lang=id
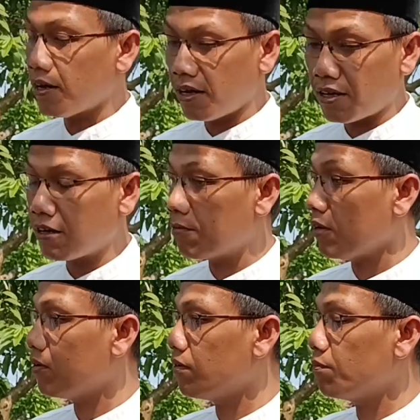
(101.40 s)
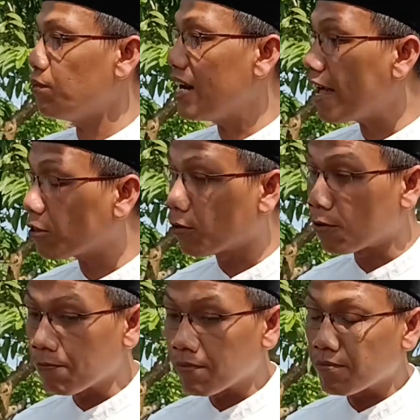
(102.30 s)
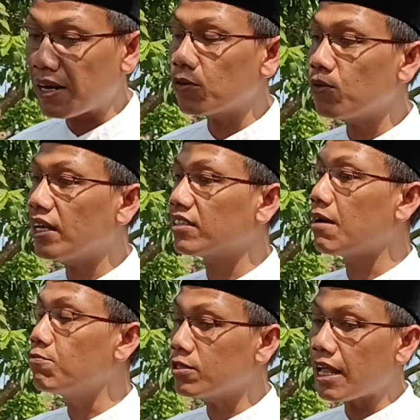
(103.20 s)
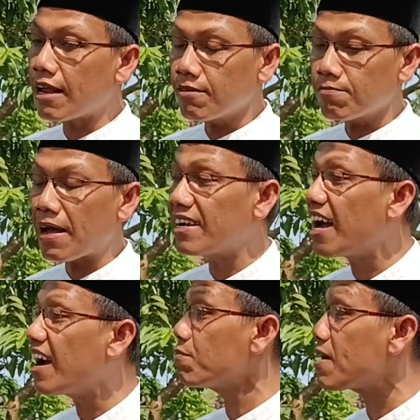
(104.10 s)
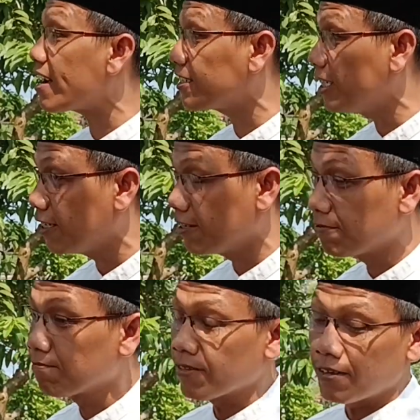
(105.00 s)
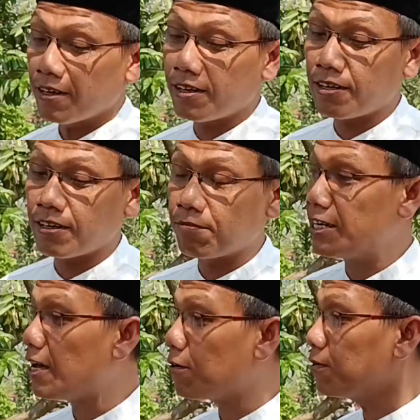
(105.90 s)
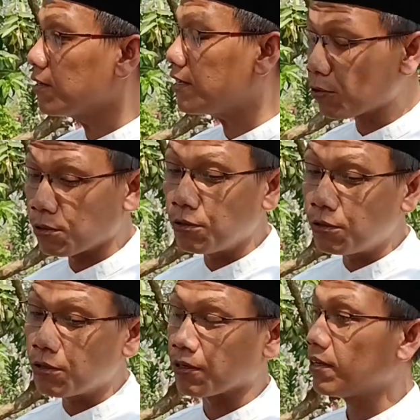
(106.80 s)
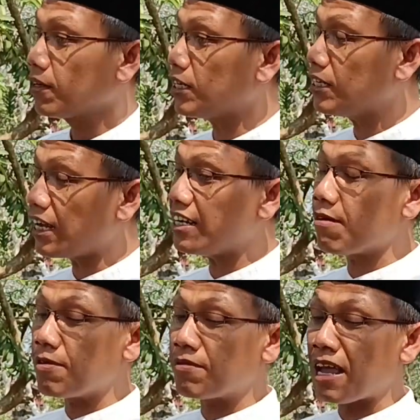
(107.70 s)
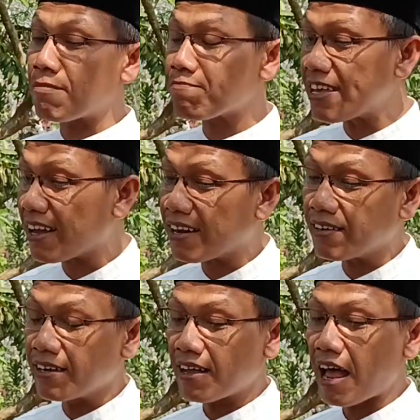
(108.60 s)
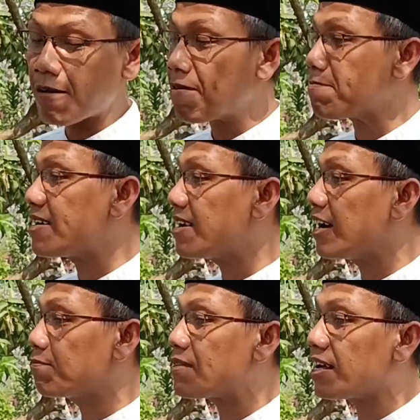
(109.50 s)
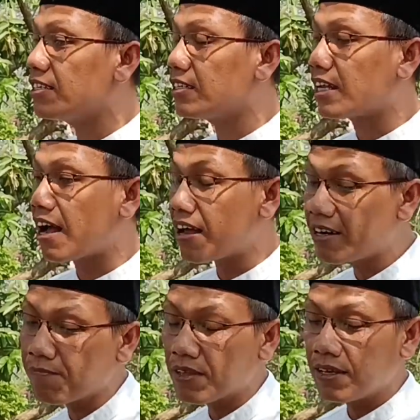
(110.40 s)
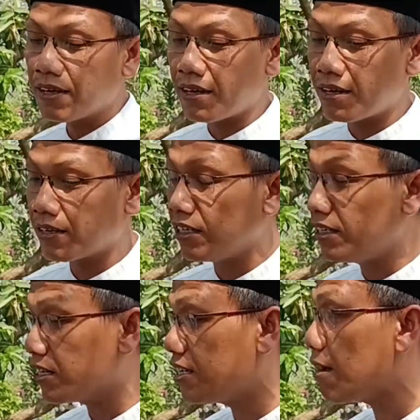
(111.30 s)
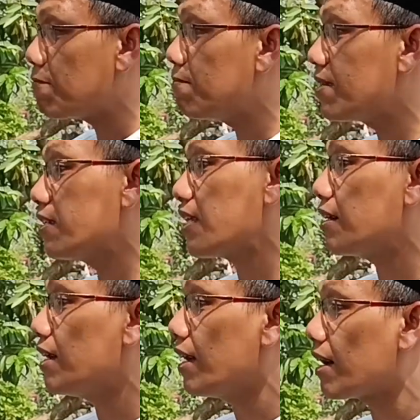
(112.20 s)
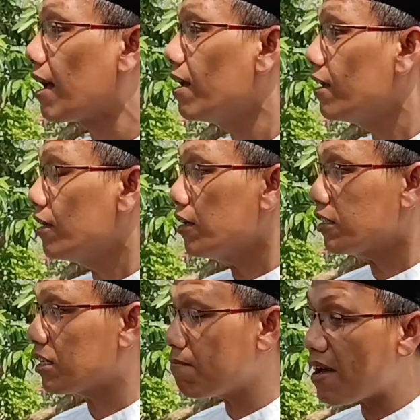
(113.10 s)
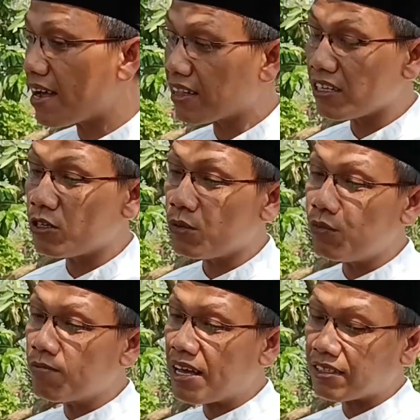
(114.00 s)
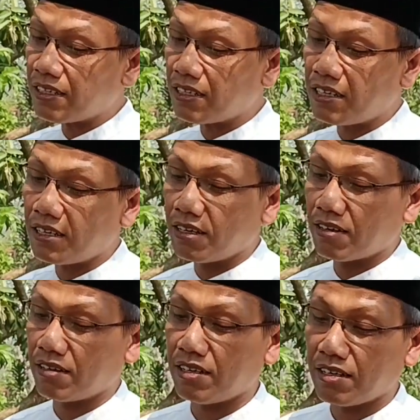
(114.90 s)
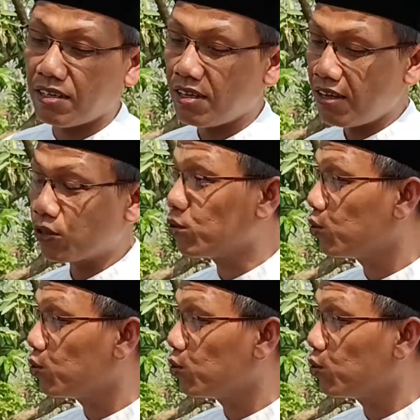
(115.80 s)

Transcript: uh, pidato, melakukan sambutan pandangan praksi uh, beliau jatuh gugur ketika dia menyampaikan apa pandangan praksi terhadap uh, kinerja pemerintah daerah. Semangat itu pun masih di,